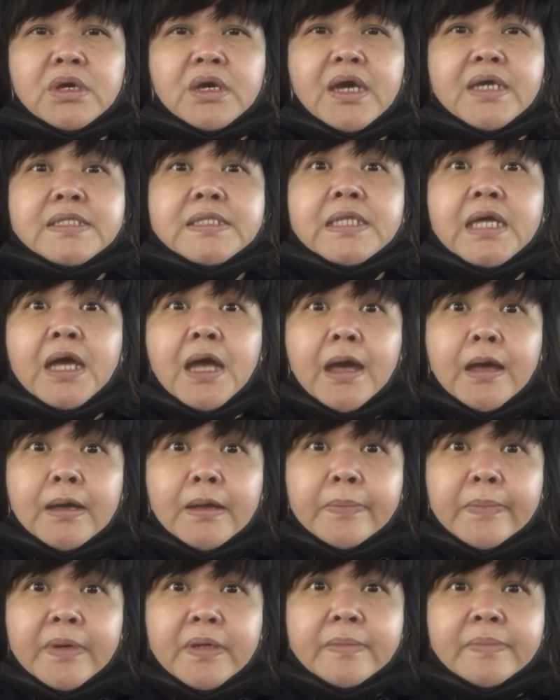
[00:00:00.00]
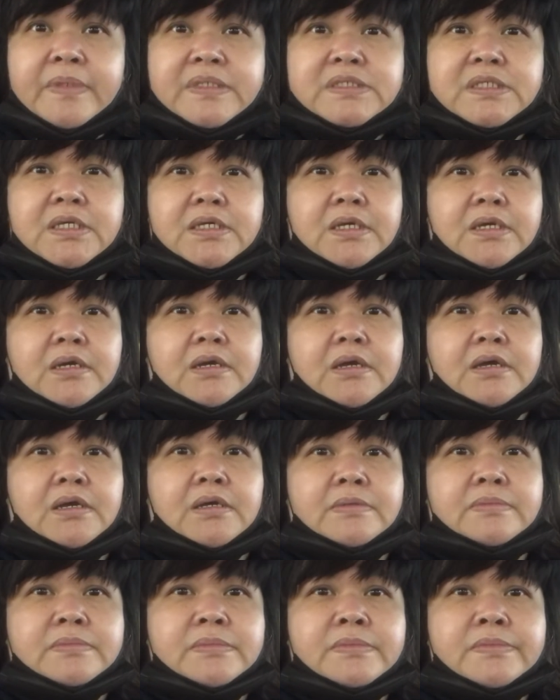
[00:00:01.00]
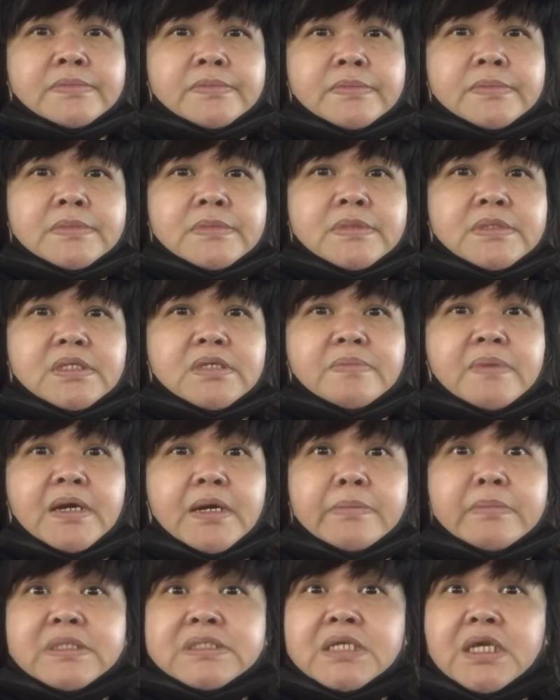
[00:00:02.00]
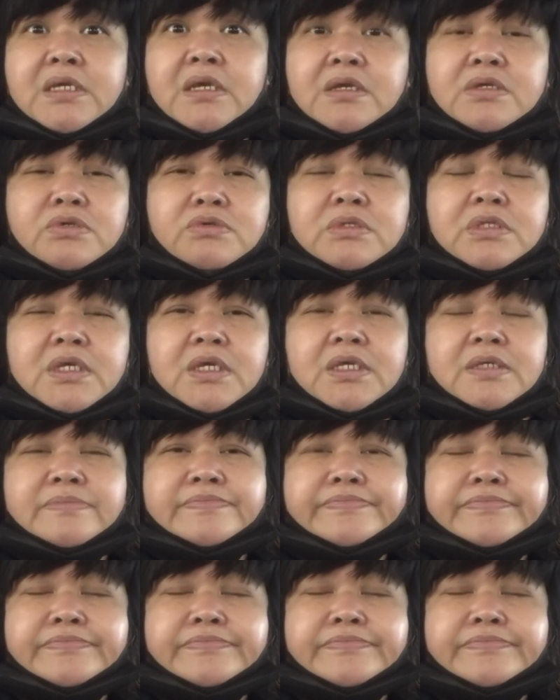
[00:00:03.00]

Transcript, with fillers: at nakakapagpasaya ka. 'Di ba? Masaya 'yun eh.